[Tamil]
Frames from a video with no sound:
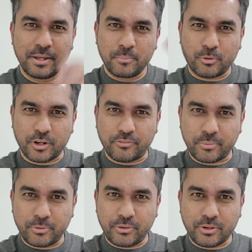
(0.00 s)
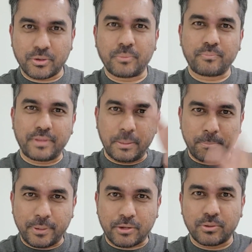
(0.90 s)
போன ஃபெப்ரவரிக்கும்
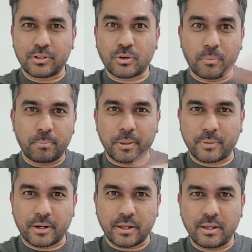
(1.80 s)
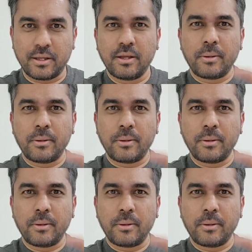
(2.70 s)
இப்போக்கும் வந்து கம்பேர் பண்ணால்